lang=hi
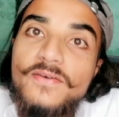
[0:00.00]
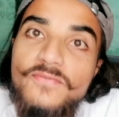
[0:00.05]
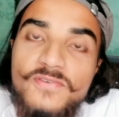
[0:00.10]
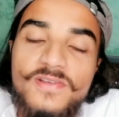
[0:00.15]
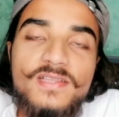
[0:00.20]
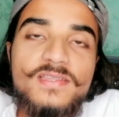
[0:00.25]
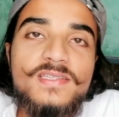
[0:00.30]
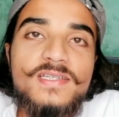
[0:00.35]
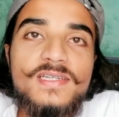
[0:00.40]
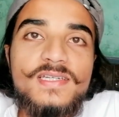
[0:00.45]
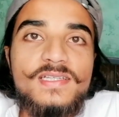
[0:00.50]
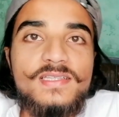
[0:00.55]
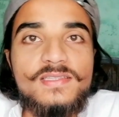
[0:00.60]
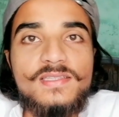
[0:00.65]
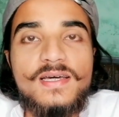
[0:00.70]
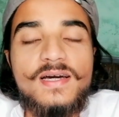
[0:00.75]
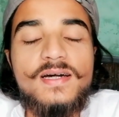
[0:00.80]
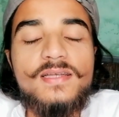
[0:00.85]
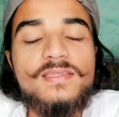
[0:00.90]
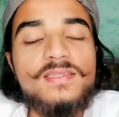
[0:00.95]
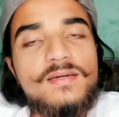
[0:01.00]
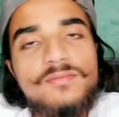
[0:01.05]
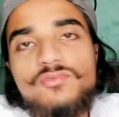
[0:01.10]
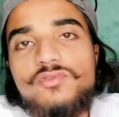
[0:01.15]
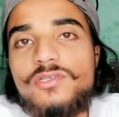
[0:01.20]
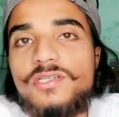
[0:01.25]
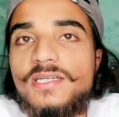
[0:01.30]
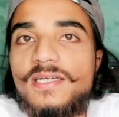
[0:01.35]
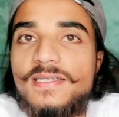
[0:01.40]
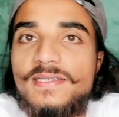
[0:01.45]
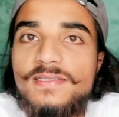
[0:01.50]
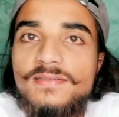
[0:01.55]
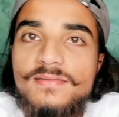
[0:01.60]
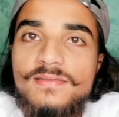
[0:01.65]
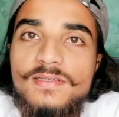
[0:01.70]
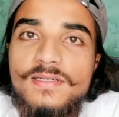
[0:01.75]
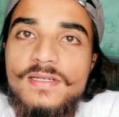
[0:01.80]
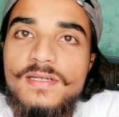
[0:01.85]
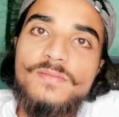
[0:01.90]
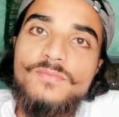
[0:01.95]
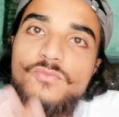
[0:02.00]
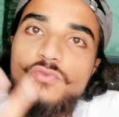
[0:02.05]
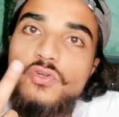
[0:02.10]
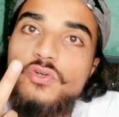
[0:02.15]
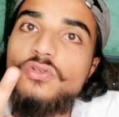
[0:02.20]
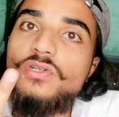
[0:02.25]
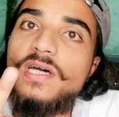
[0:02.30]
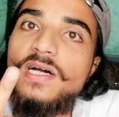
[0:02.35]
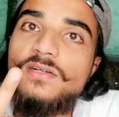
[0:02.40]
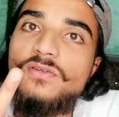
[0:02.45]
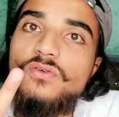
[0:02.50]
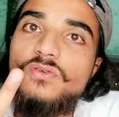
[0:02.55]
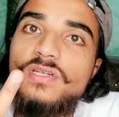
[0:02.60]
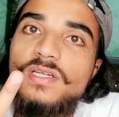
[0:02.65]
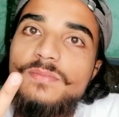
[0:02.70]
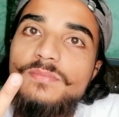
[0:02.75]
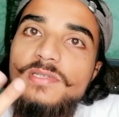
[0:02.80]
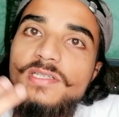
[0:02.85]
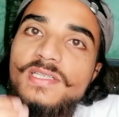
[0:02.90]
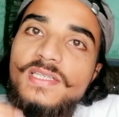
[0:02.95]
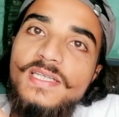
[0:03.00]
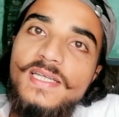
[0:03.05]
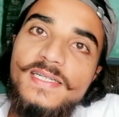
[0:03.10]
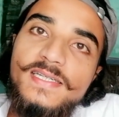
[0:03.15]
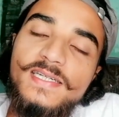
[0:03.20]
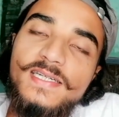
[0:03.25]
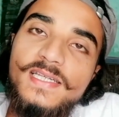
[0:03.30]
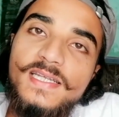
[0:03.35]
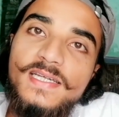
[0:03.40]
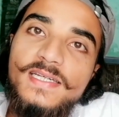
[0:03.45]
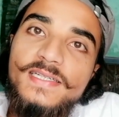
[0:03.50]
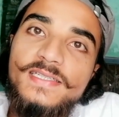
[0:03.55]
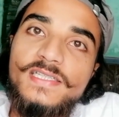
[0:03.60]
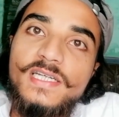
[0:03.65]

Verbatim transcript: नफरत की इंतहा तब हुई गई जब दो टांगों के बीच लटक रहे